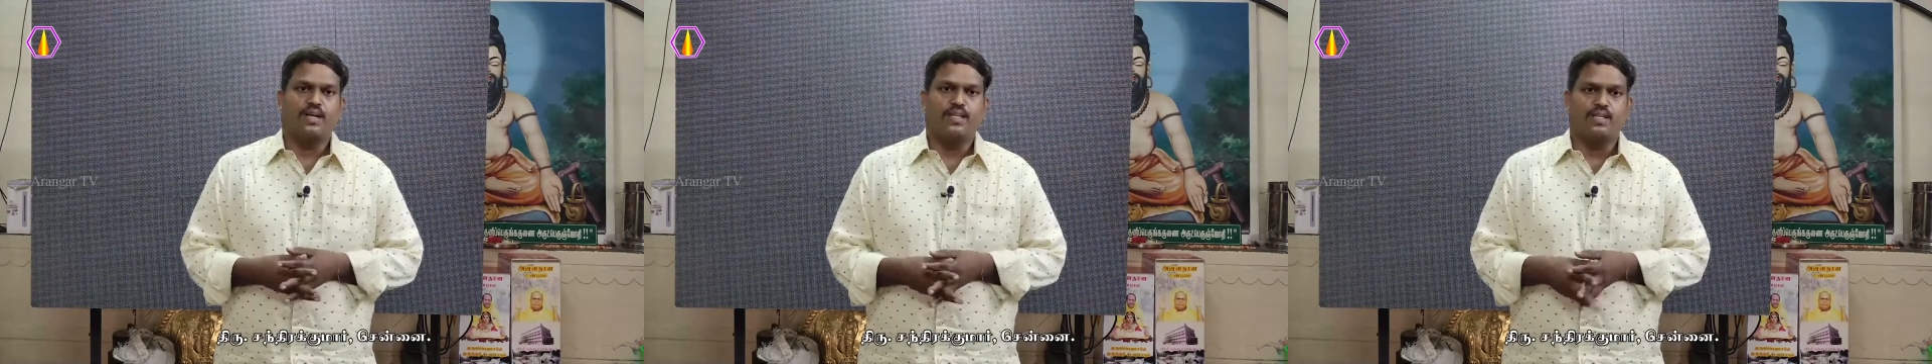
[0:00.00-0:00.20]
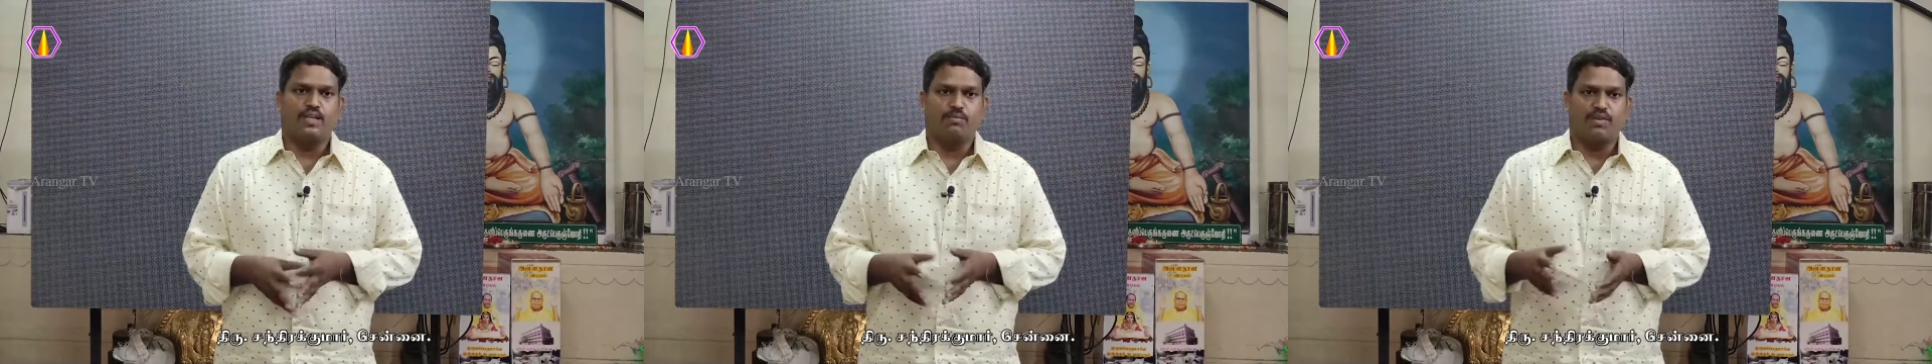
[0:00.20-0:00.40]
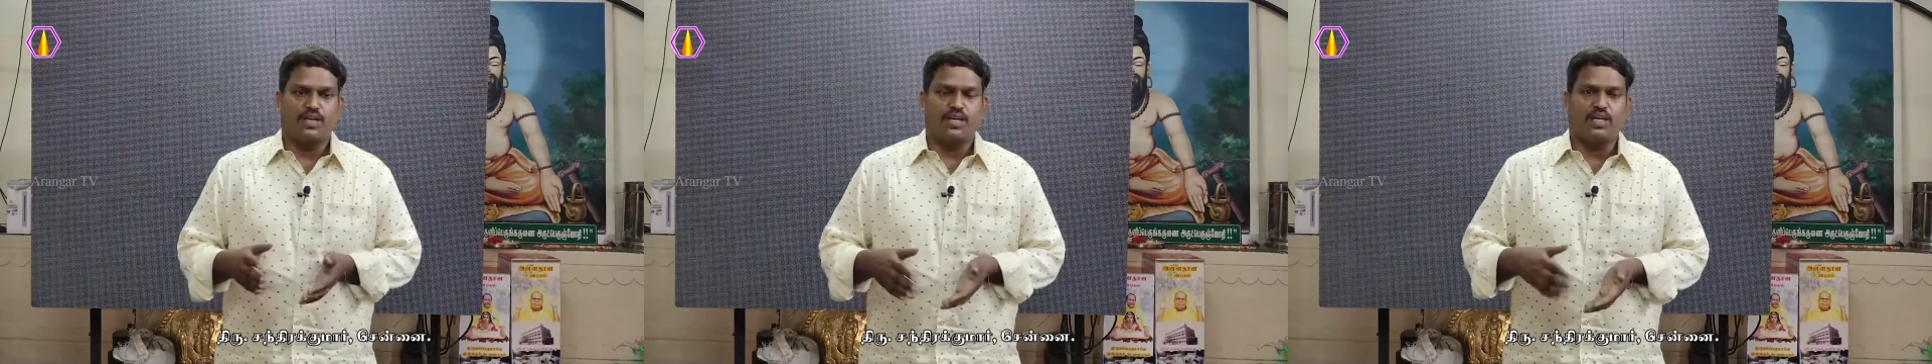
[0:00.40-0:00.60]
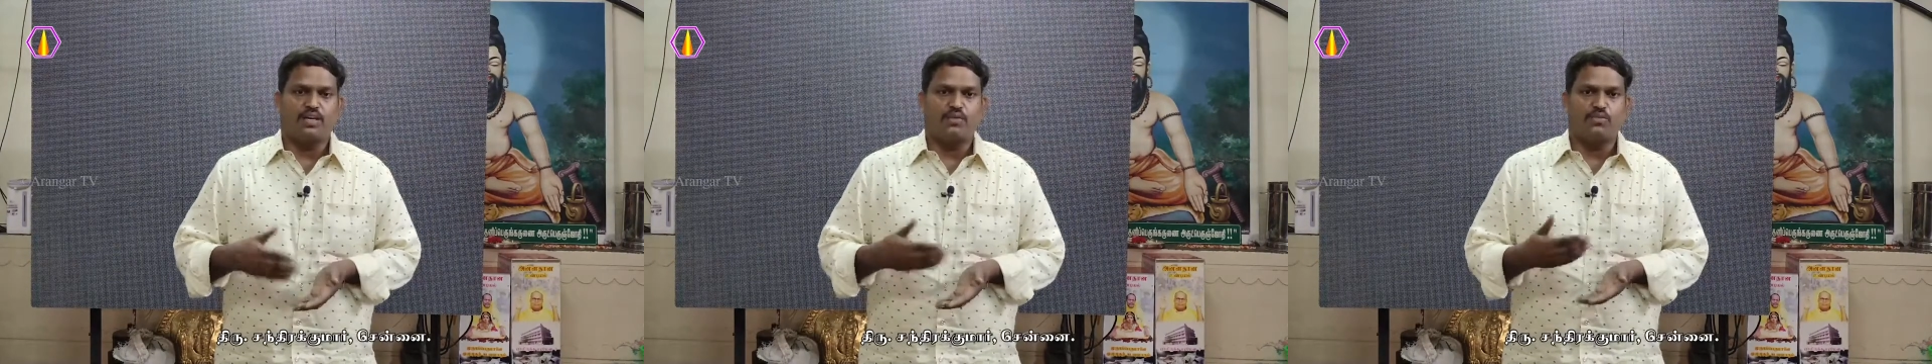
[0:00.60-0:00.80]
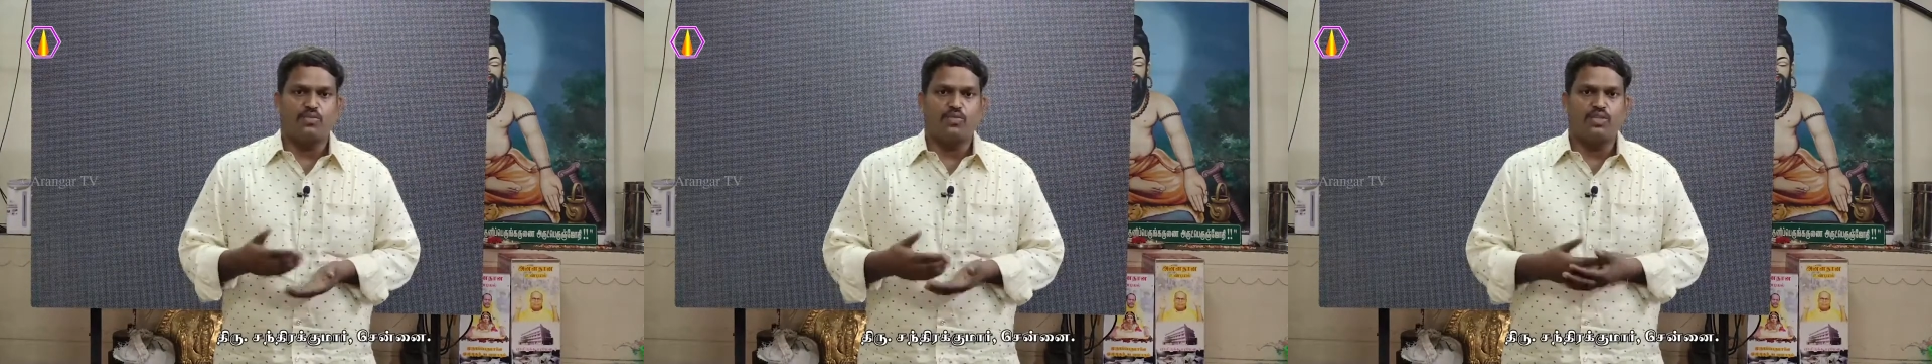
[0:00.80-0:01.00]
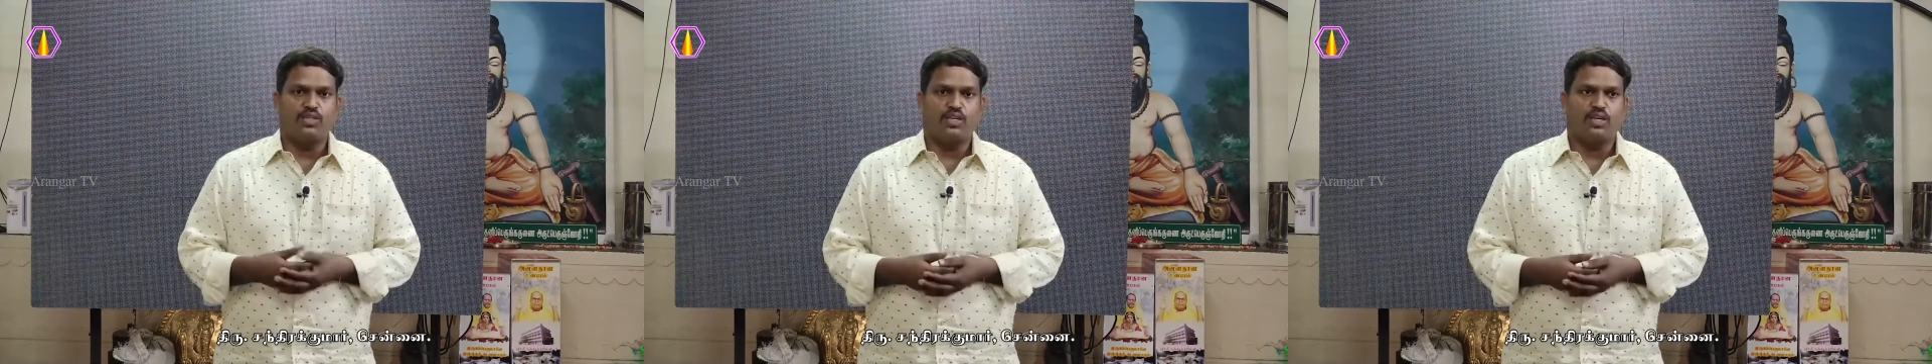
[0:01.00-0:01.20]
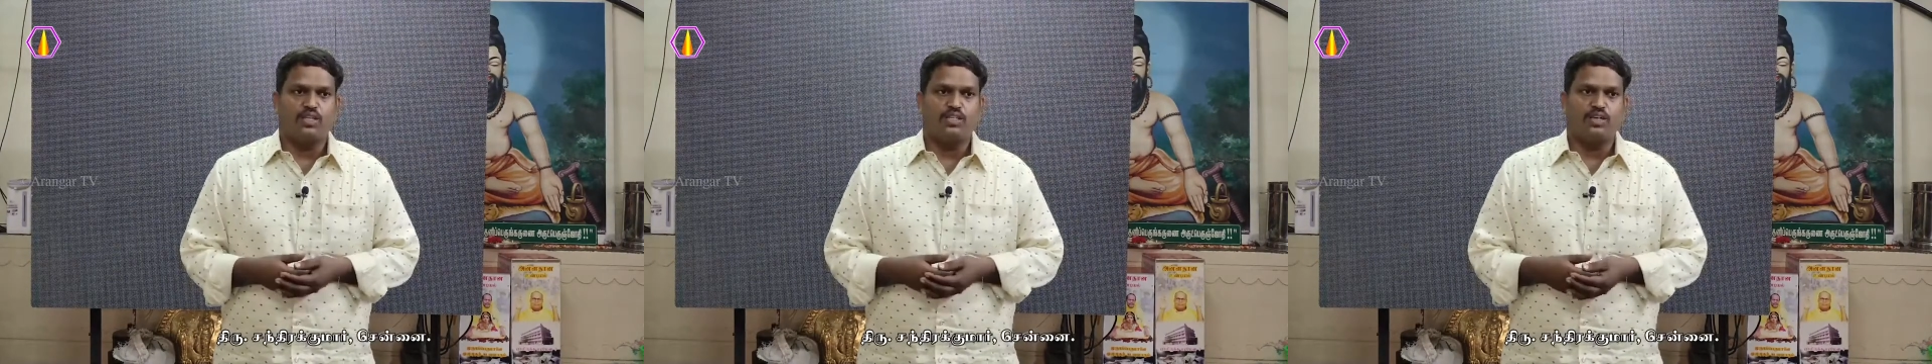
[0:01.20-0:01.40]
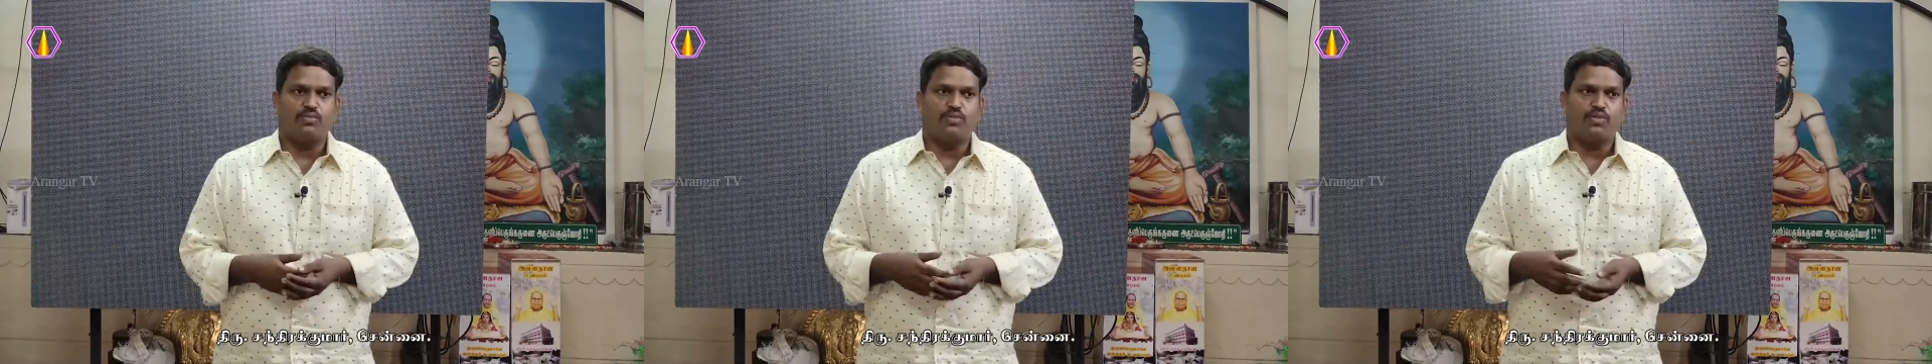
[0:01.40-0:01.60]
அதை நம்ம கேட்கும் போது நான்
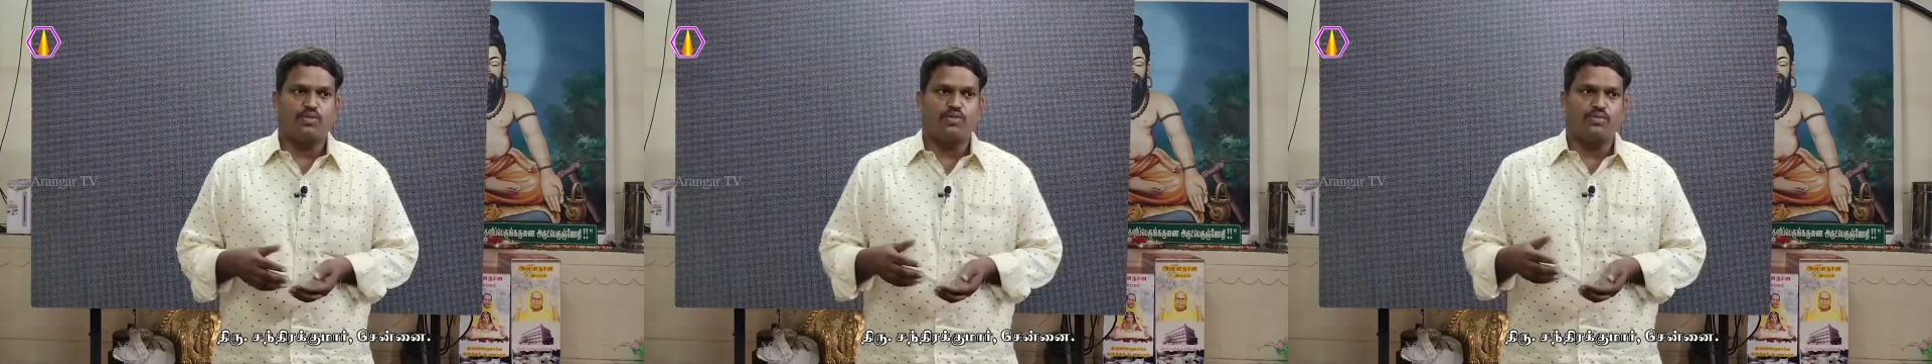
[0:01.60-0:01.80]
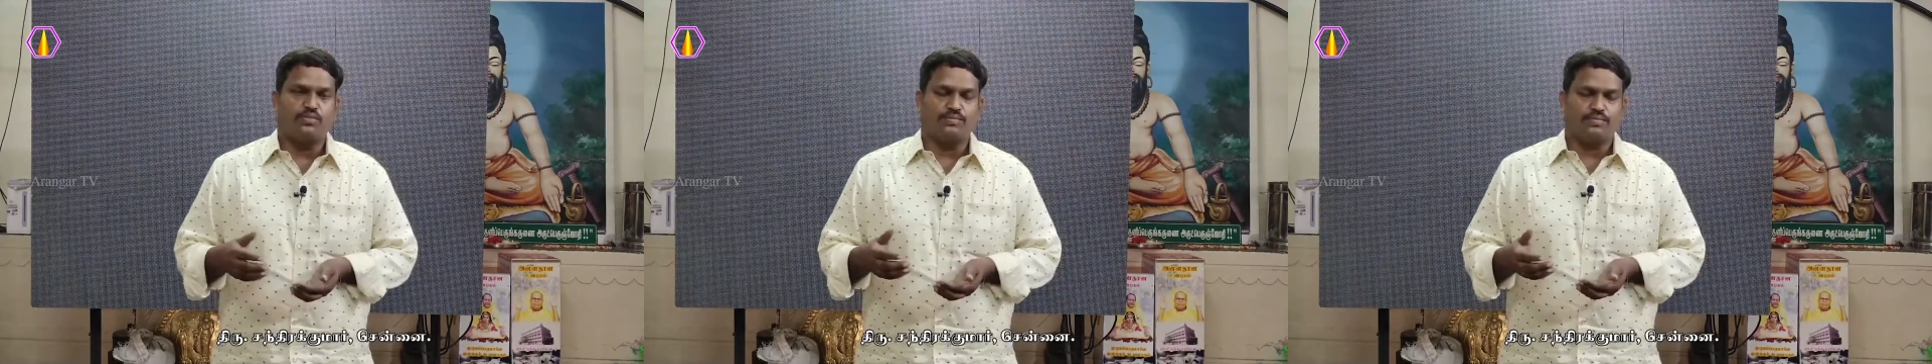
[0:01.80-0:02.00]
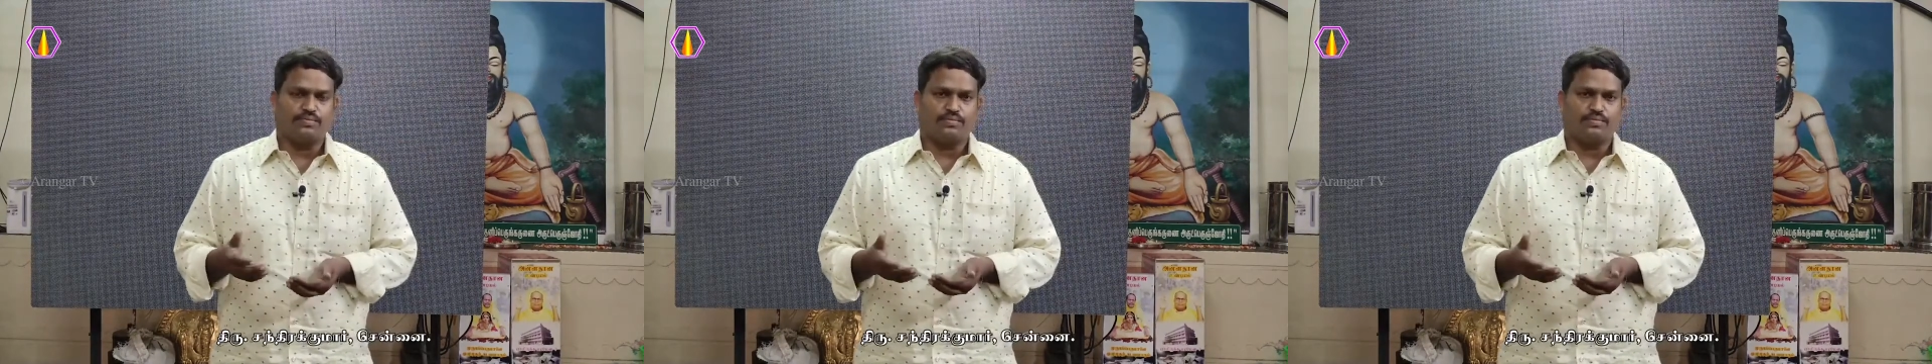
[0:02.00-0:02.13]
அதுக்கப்புறம்